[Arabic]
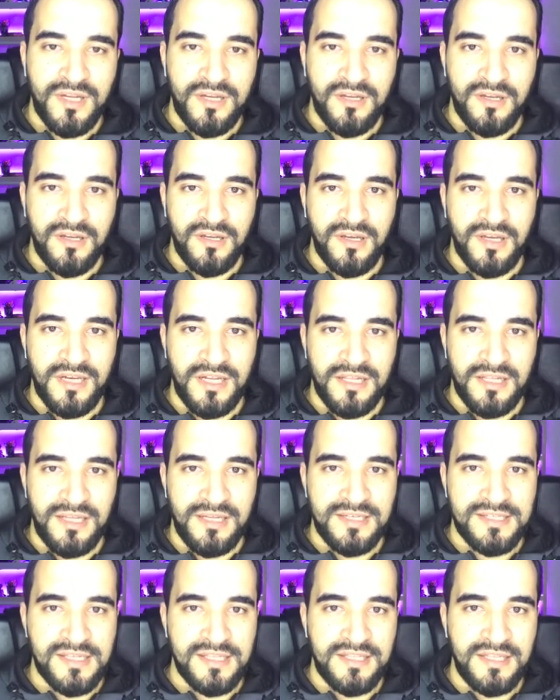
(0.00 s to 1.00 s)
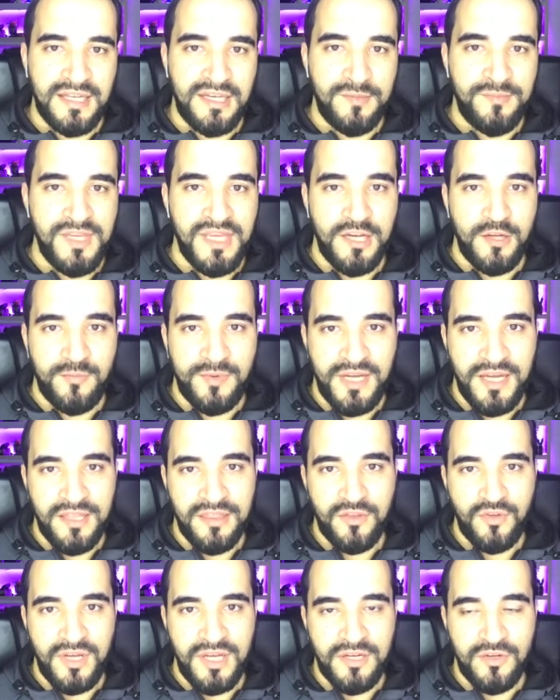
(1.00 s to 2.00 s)
آه، قناة الهندسة التعليمية لو
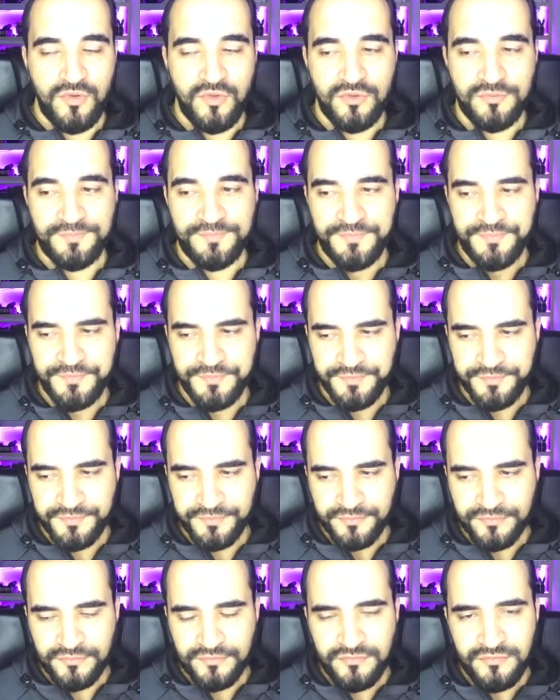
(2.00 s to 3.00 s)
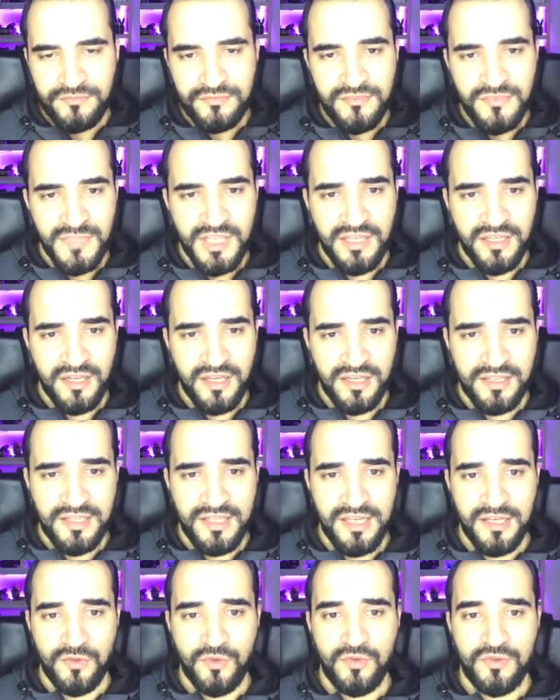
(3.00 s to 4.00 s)
بحثتوا عنه راح
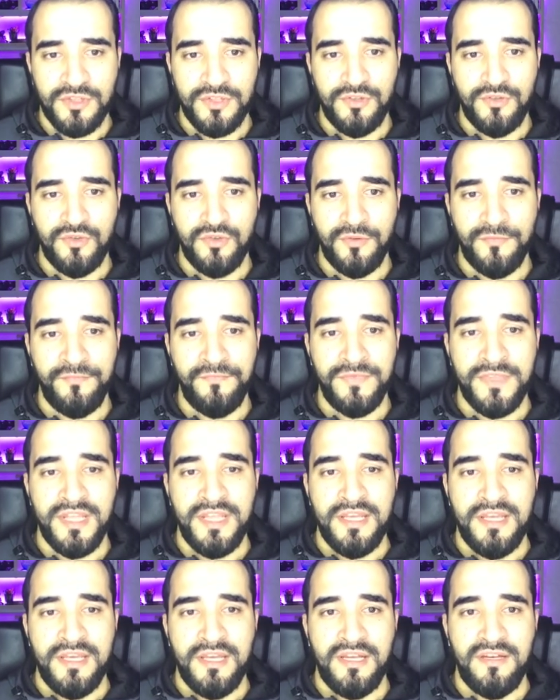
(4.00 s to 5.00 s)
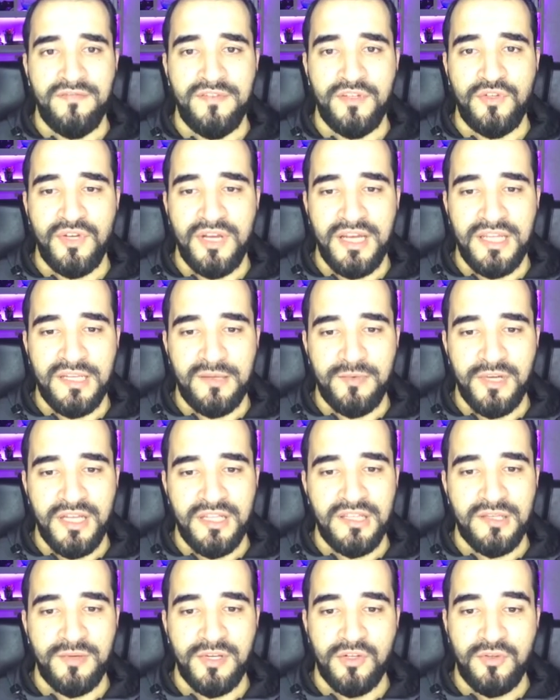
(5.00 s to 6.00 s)
تلاقوا انه الفيديو هذا
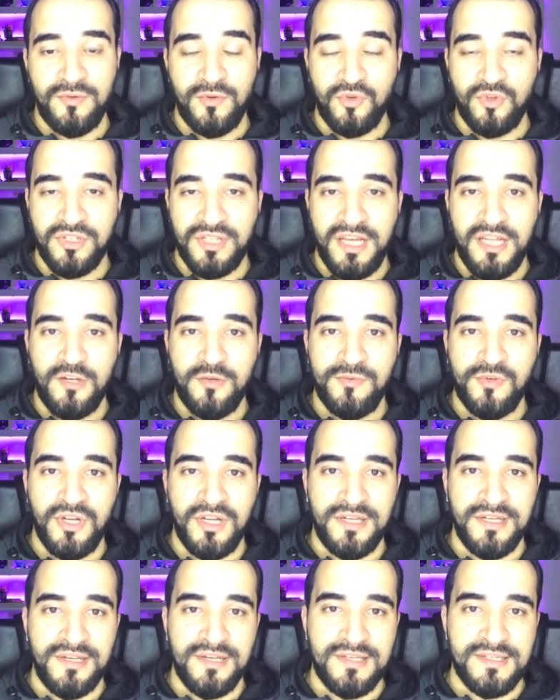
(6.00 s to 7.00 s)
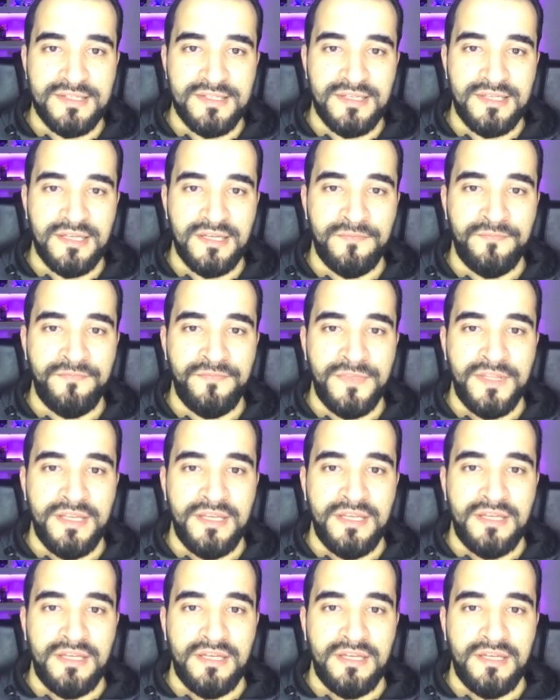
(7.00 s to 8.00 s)
بغطي برضه موضوع تعلم اللغة الإنجليزية
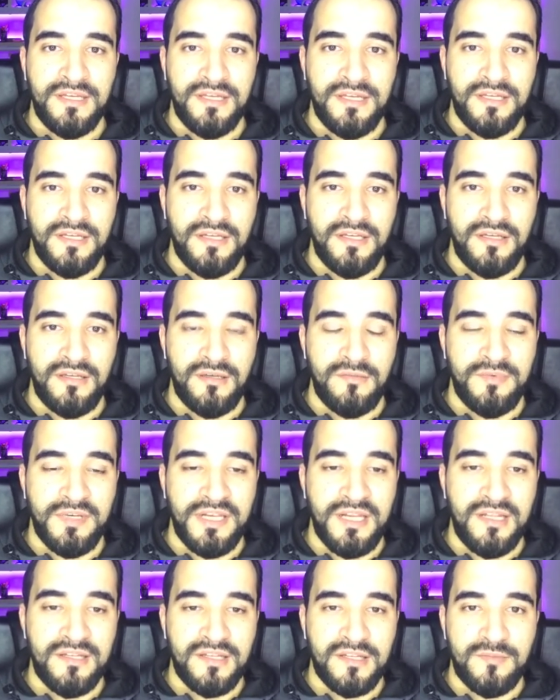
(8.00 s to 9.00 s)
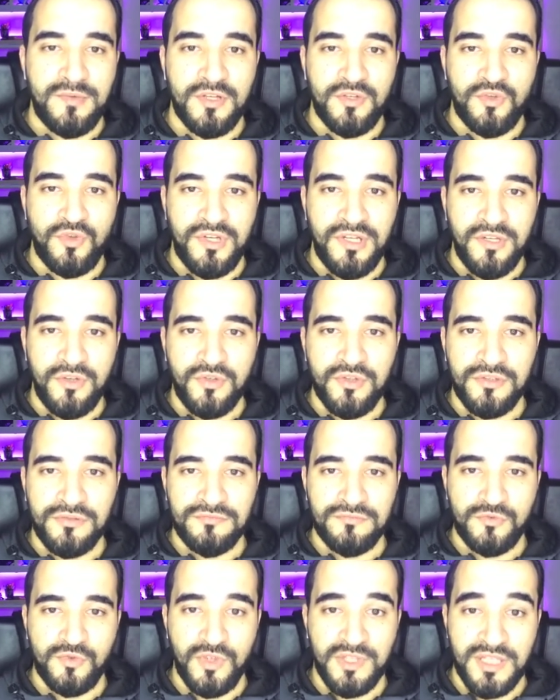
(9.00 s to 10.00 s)
آه، من خلال تطبيق دولينجو
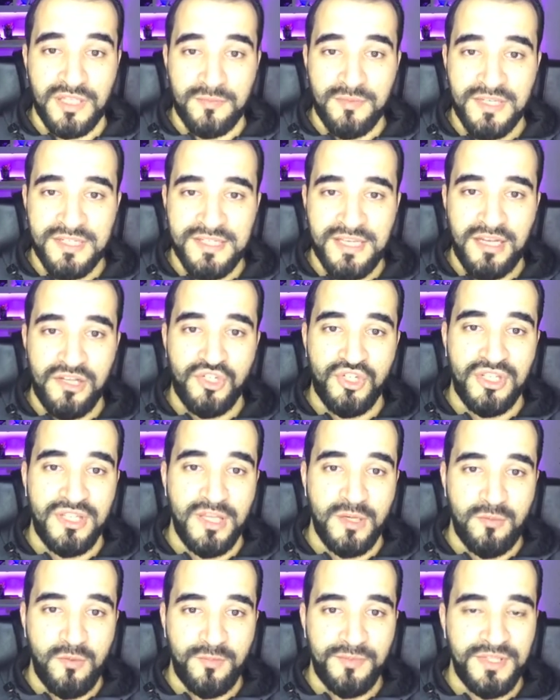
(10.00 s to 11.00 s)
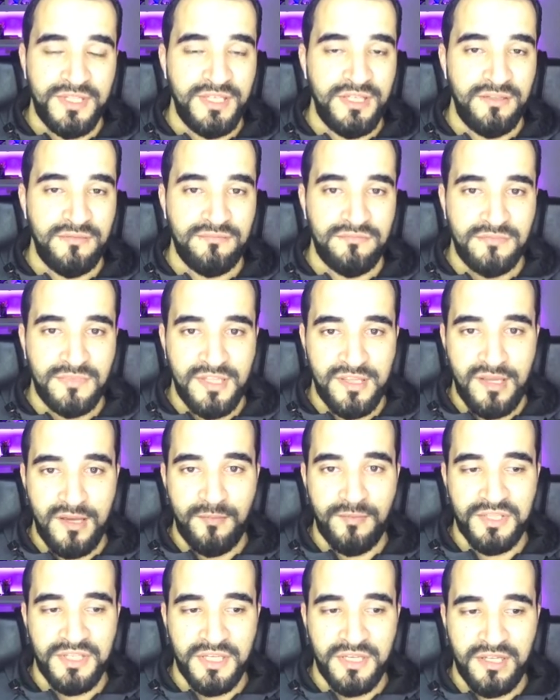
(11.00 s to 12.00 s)
هو تطبيق سهل جدا وممتع
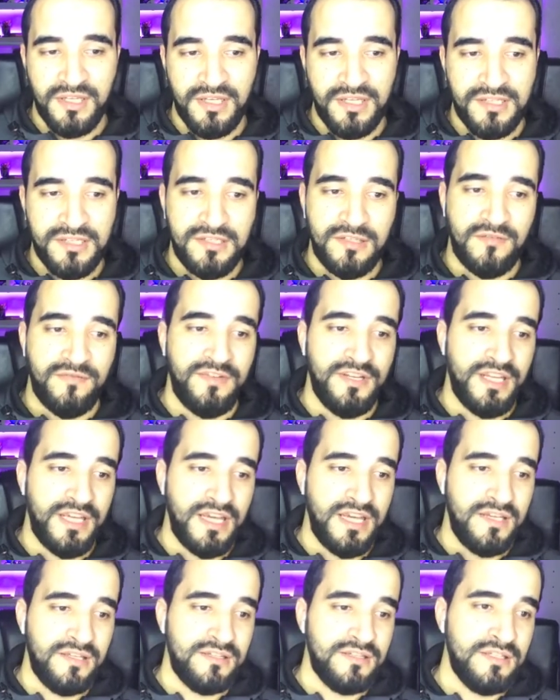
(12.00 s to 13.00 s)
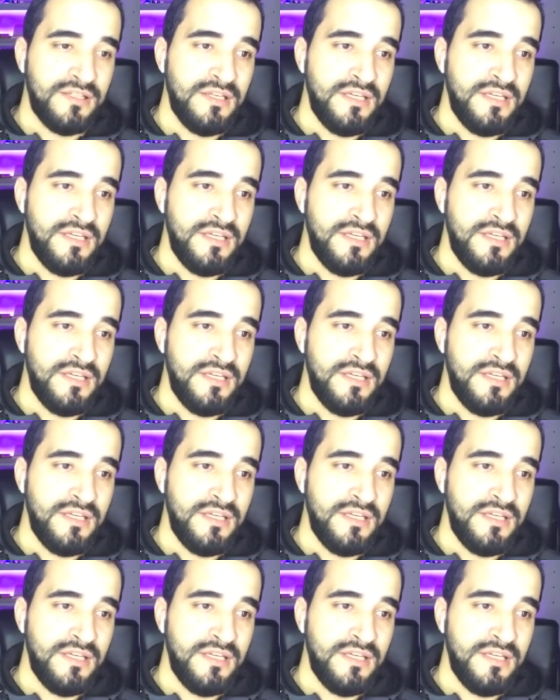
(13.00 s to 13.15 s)
نظام بطاقات في نهاية